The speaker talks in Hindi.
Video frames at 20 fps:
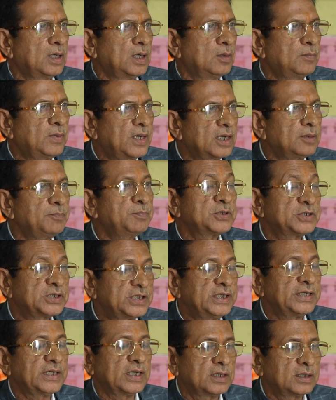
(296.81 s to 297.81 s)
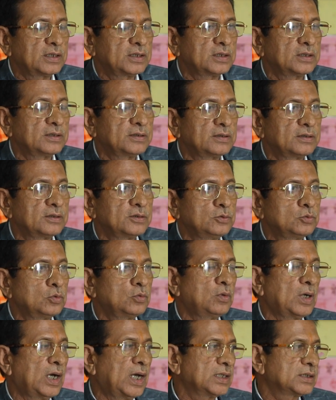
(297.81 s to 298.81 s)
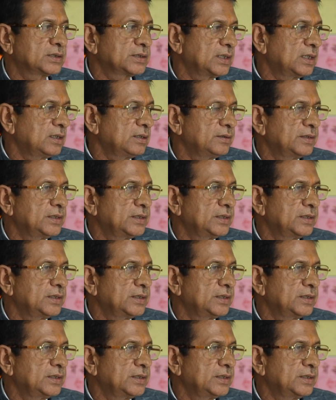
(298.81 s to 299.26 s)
हमारा पिछड़े न जो आजकल